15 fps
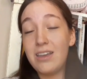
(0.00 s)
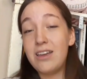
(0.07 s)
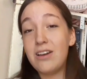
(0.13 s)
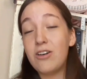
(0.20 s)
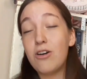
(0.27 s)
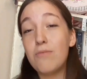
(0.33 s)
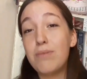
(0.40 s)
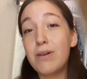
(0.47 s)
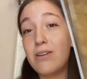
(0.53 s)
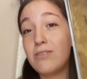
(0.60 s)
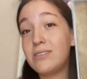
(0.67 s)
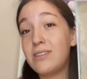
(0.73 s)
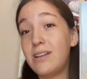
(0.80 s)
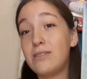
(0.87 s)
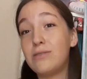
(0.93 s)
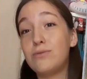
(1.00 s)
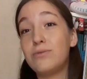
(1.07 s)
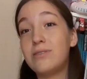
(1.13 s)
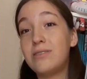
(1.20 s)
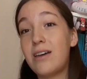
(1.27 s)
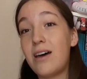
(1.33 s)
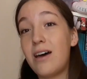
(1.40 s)
y cómprenlo si les
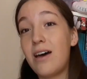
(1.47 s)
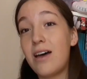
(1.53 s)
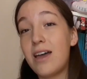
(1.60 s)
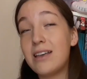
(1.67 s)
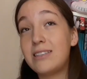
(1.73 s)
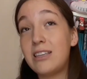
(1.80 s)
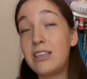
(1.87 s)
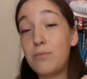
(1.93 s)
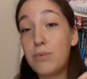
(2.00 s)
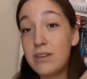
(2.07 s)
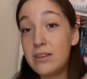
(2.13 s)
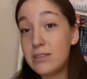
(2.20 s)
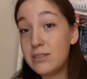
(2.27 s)
gusta este tipo de